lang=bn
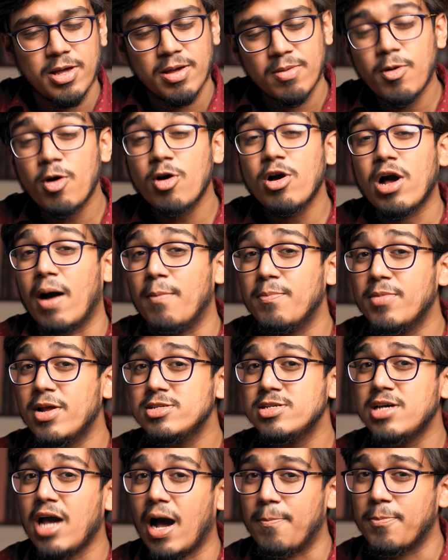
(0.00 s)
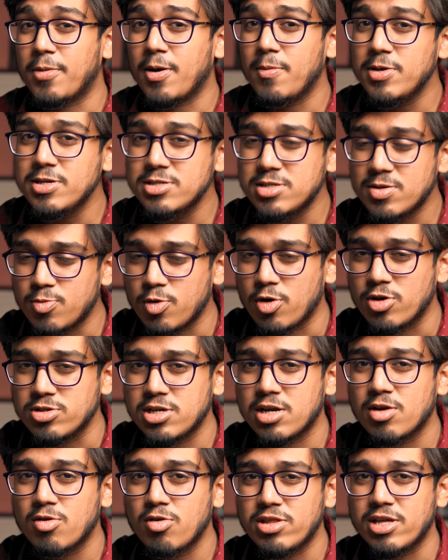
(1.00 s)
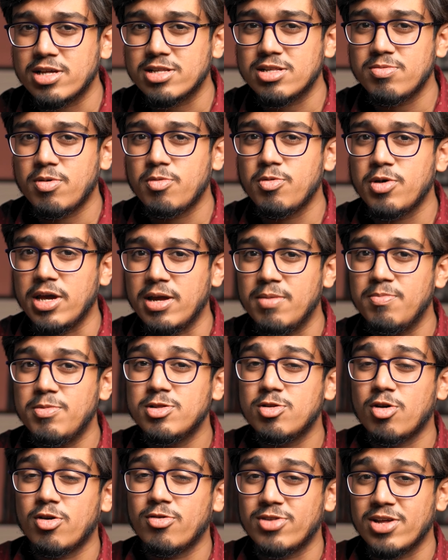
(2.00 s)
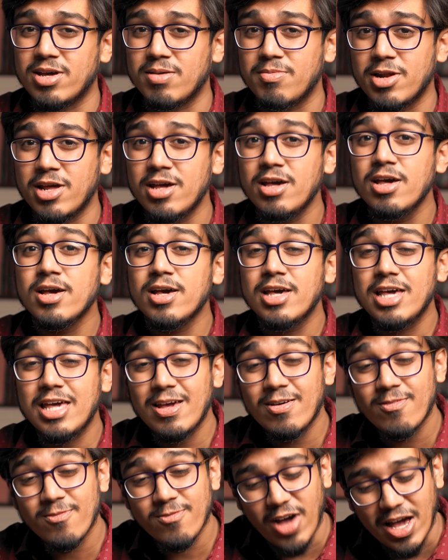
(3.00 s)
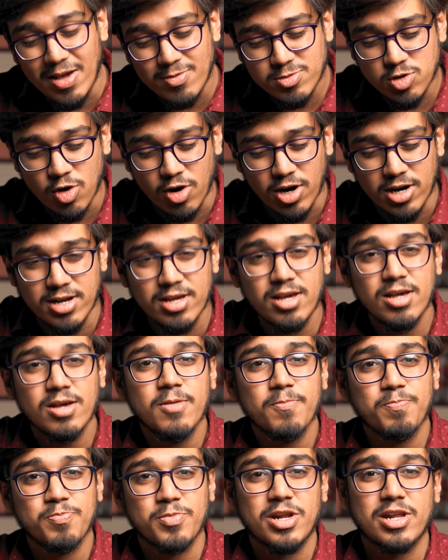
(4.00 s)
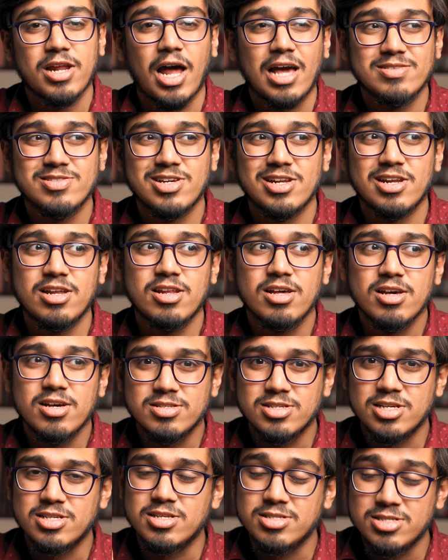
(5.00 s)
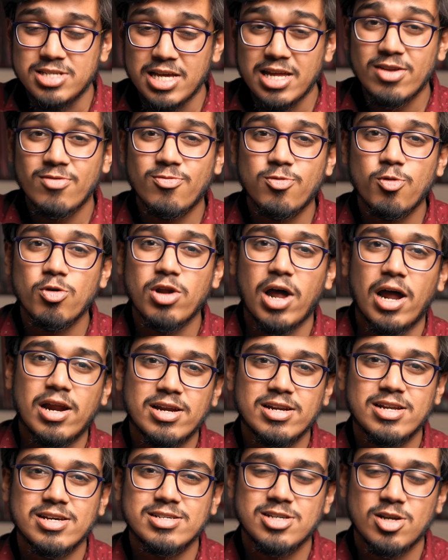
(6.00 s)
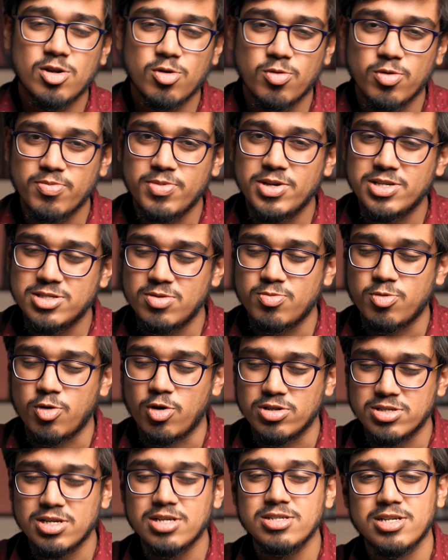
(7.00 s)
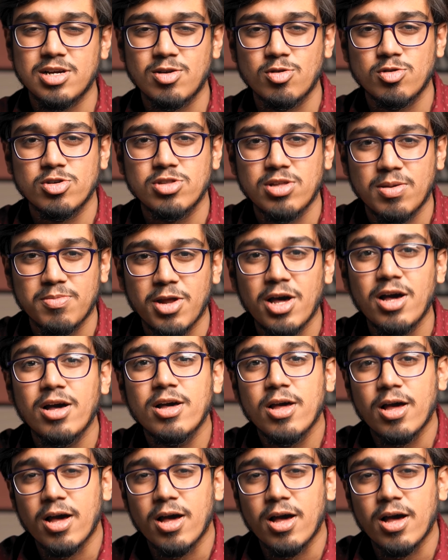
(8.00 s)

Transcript: এবং আমরা যে আপকামিং যে প্রসেসারগুলো দেখতে পাবো এমডির তরফ থেকে মানে এম ফাইভ সকেটে মানে রাইজানের যে জেন ফোর আর্কিটেকচারের উপর বেস যে প্রসেসার সেগুলো যদি আমরা